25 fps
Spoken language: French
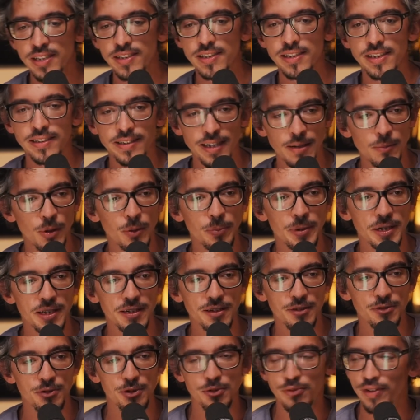dessinez tellement
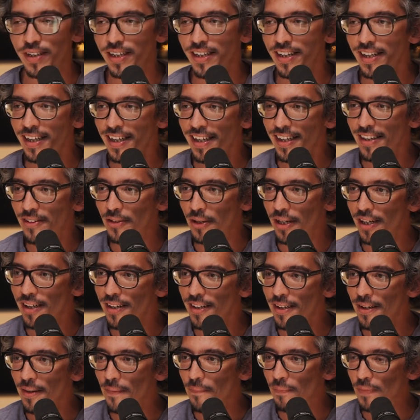bien, vous devez, tu
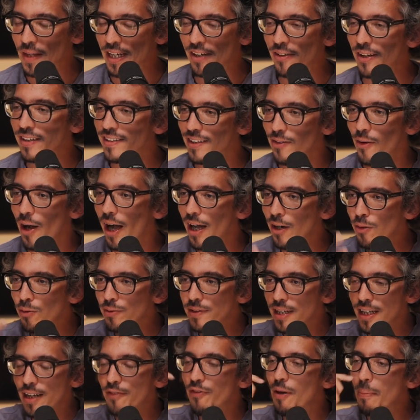vois. Et quoi elle le
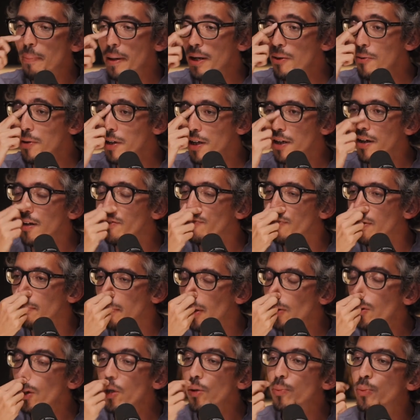raconte, elle, elle fait pas le lien. Elle fait,
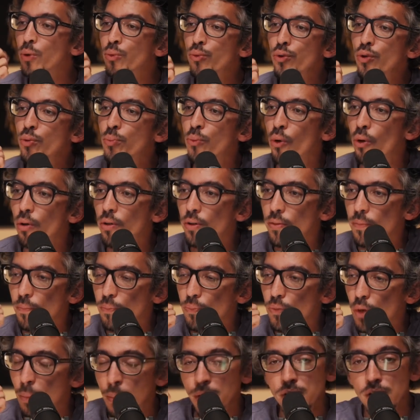bah oui, bah oui, bon,
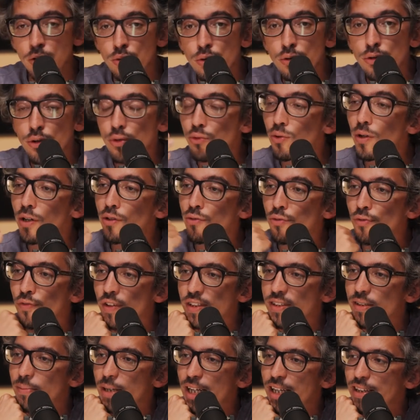mais c'est cool que toi, tu
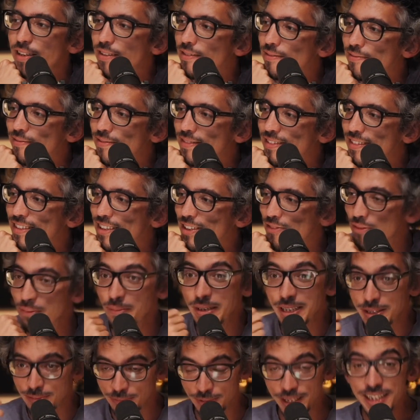fasses des blagues.
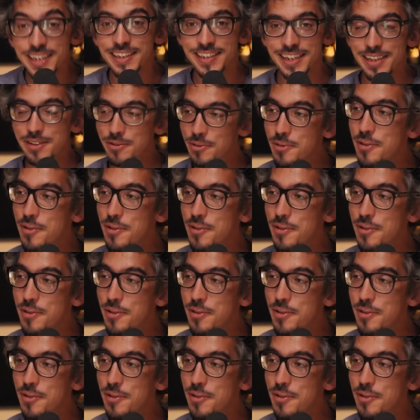mais oui, c'est